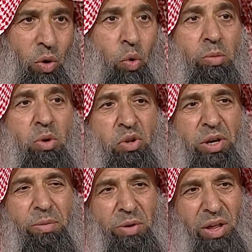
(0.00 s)
هو مزج
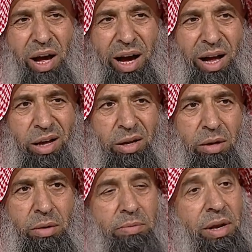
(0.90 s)
البضاعة
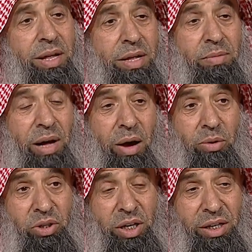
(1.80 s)
بل ليس
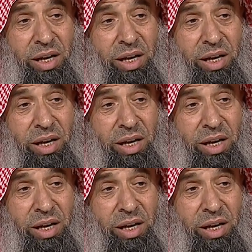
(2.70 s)
معه شيء